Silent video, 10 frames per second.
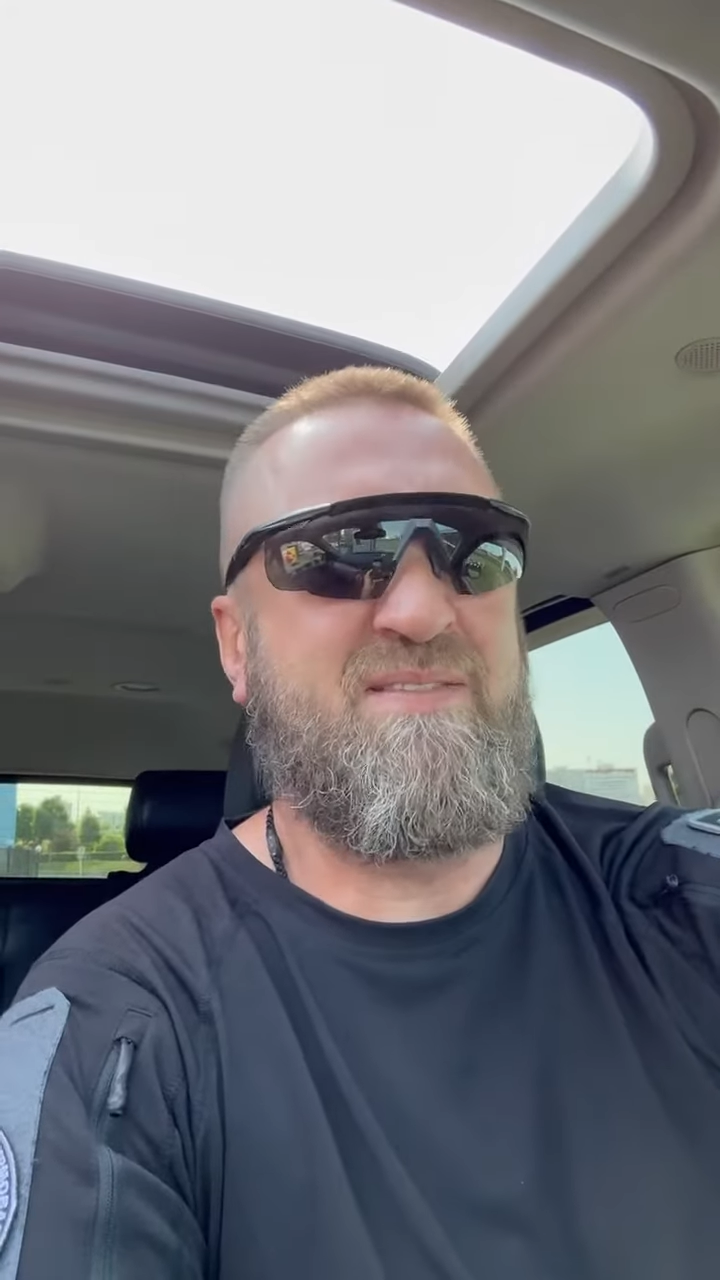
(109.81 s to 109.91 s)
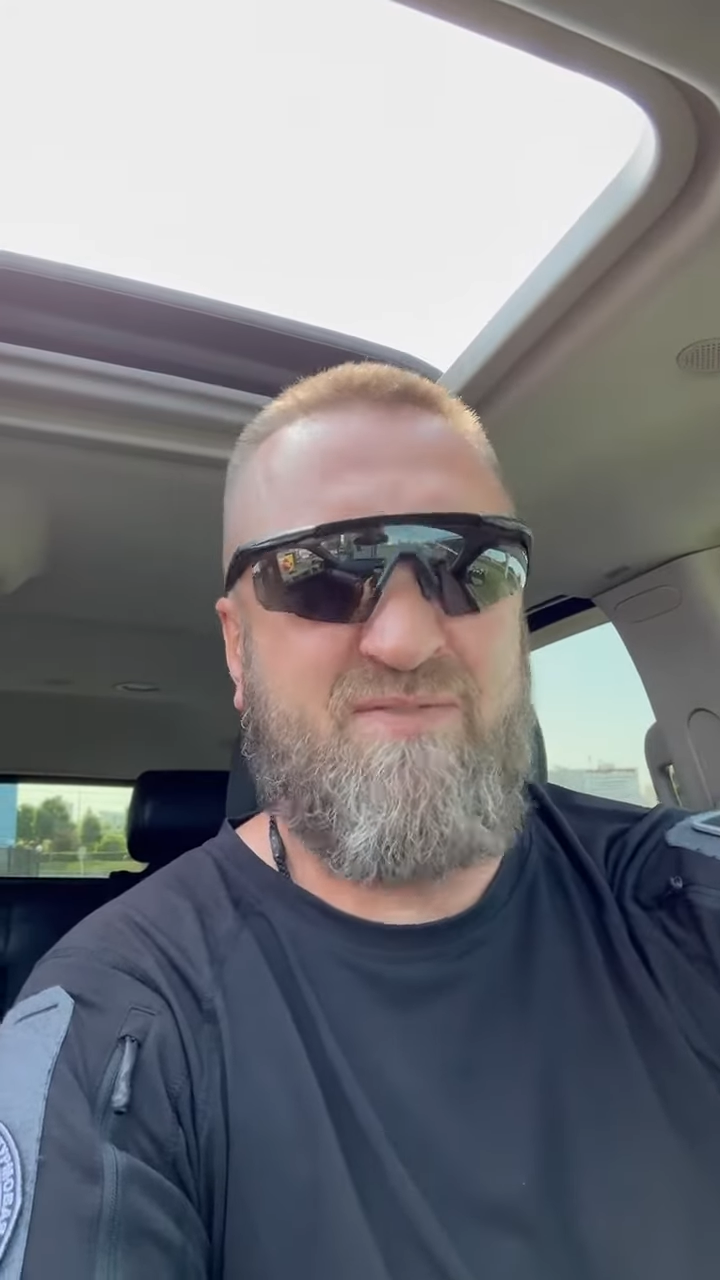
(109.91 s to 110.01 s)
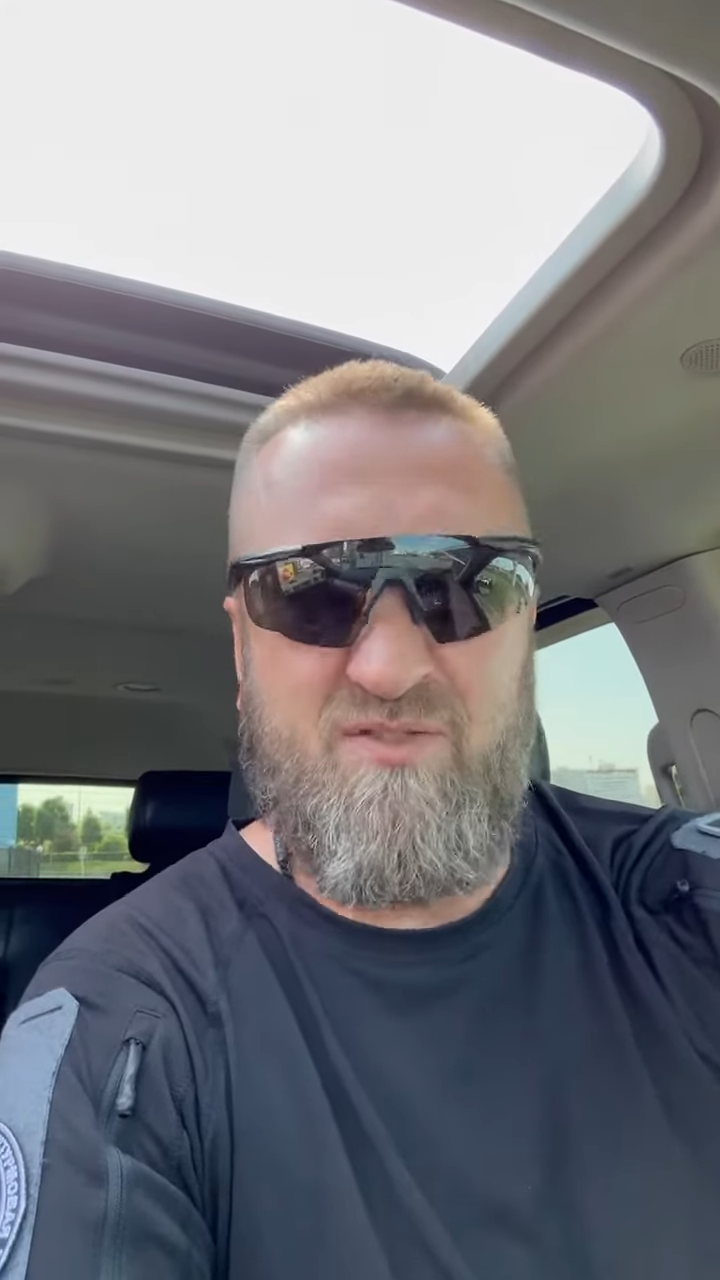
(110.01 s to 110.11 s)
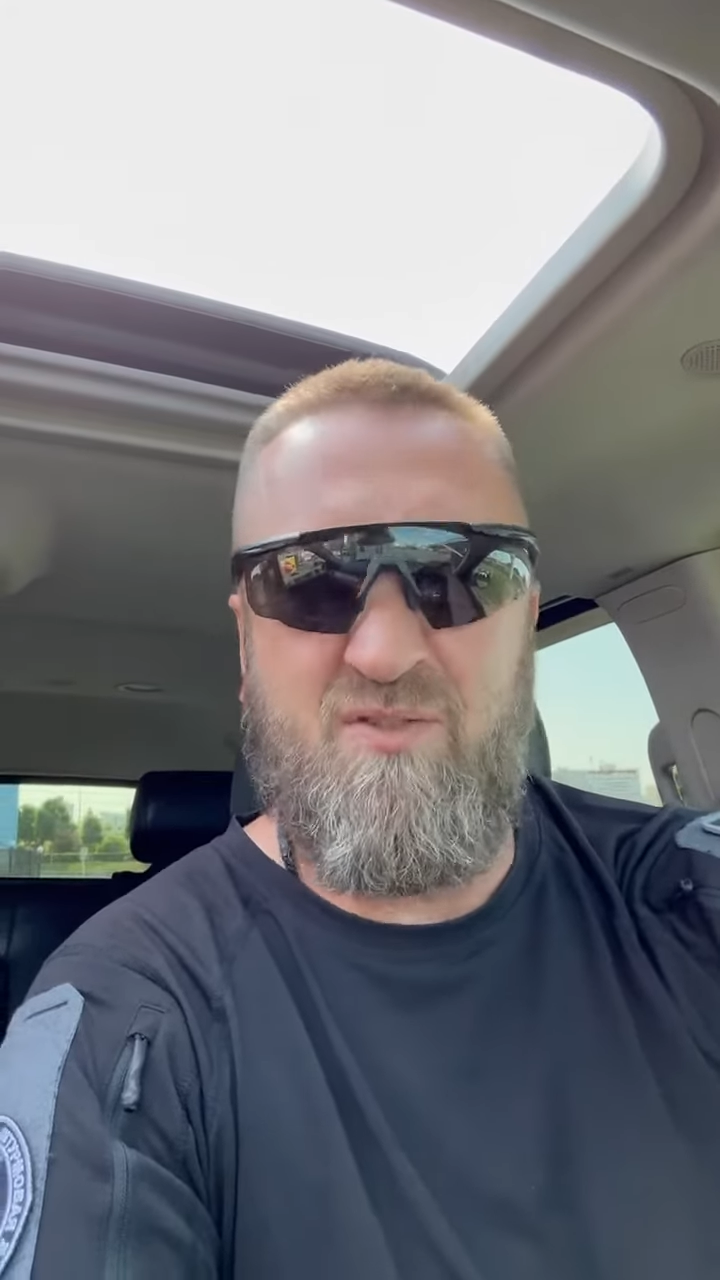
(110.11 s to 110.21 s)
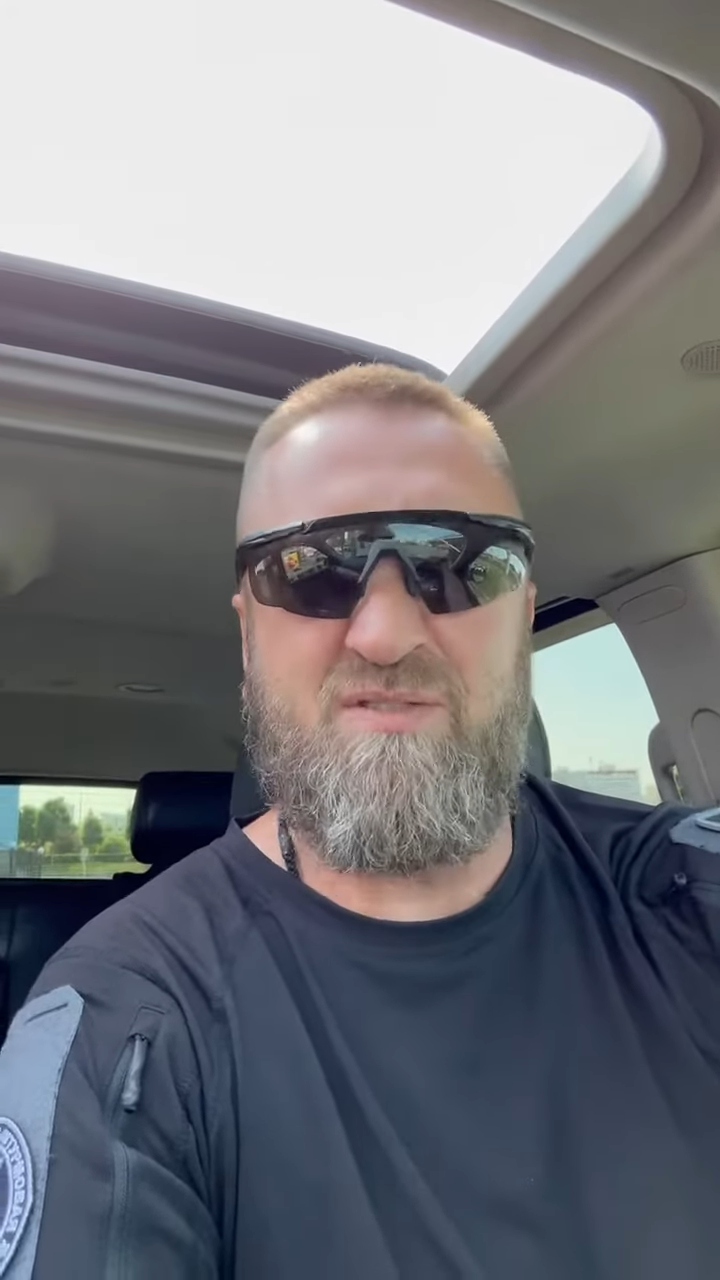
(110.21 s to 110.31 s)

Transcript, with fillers: все